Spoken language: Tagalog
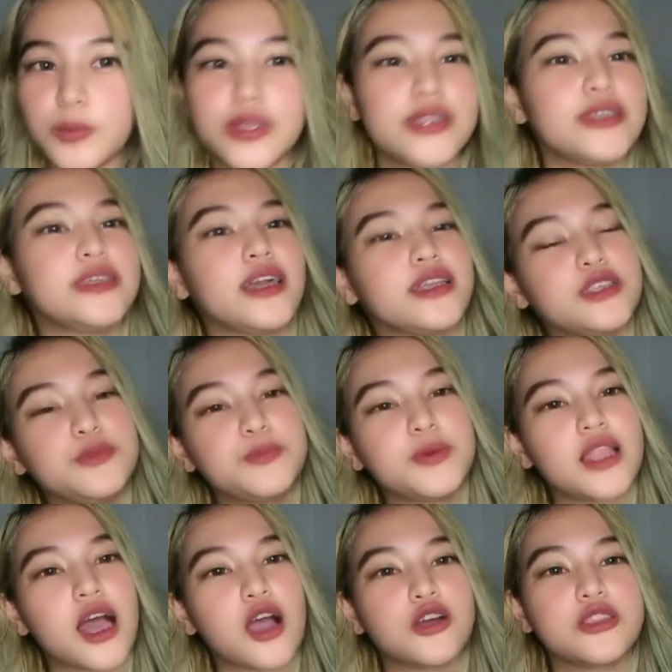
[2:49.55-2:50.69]
binigyan din
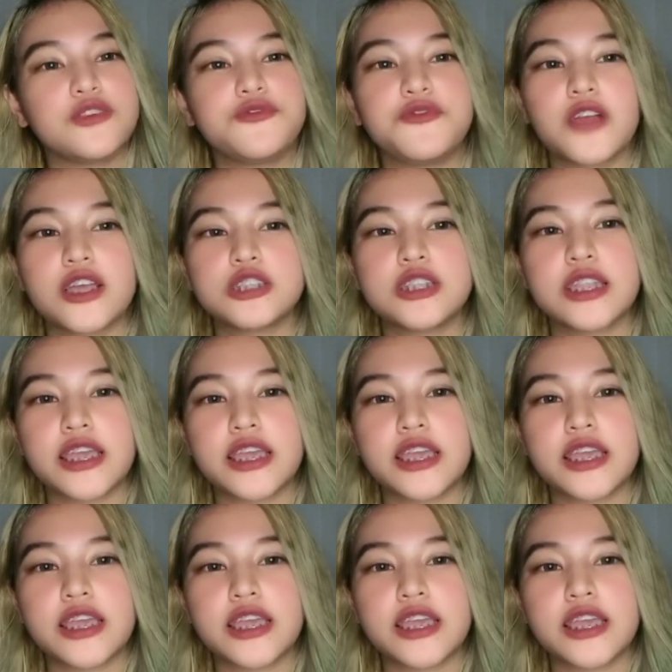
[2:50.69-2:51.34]
pala ako ni Fresh